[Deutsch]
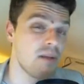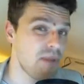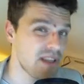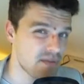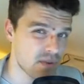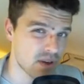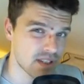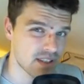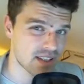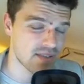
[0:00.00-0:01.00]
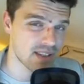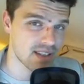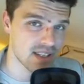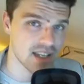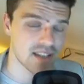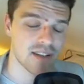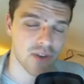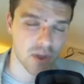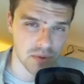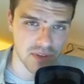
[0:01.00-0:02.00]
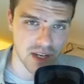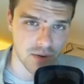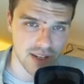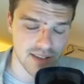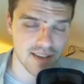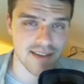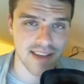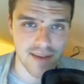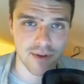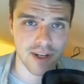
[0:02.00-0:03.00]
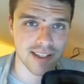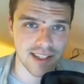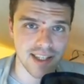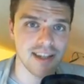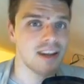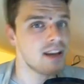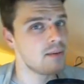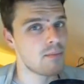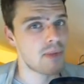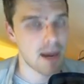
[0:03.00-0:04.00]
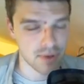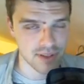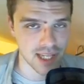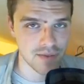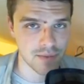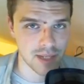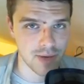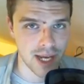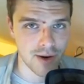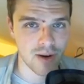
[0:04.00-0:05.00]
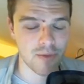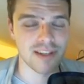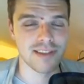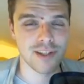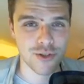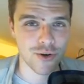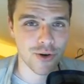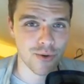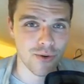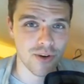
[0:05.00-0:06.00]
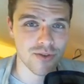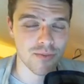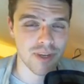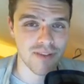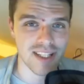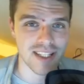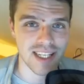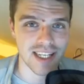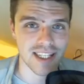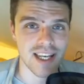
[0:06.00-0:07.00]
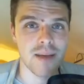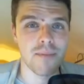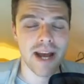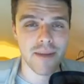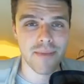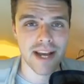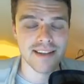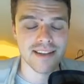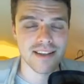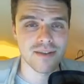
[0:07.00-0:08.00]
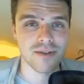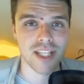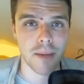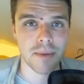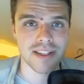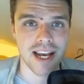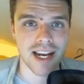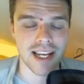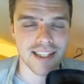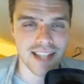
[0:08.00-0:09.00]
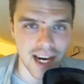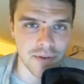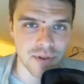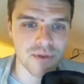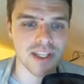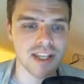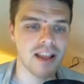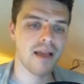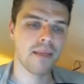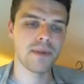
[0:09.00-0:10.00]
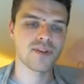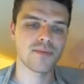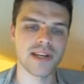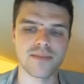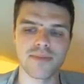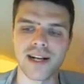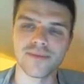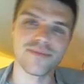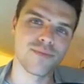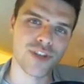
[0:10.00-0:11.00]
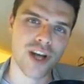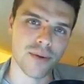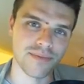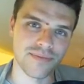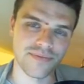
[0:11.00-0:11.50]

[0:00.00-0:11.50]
Bitte vorsichtig investieren, denn Kryptowährungen sind sehr volatil. Ein paar Prozent vom Nettoeinkommen sind schon genug zum Investieren bei den meisten. Und damit sage ich danke fürs Zusehen. Bis zum nächsten Mal. Ciao.